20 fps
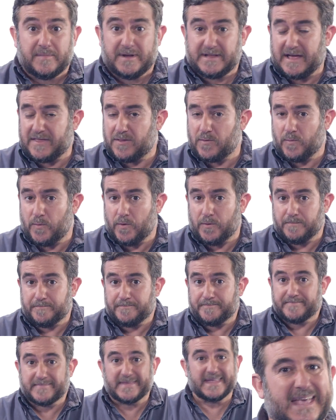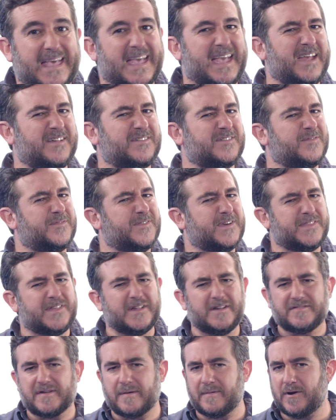en mitad de un boom. Es
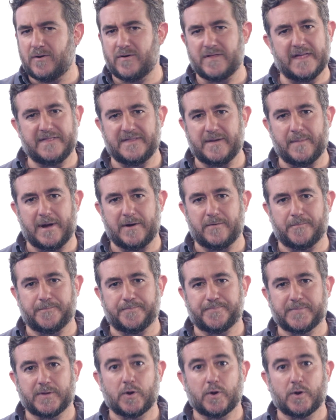difícil saberlo de antemano.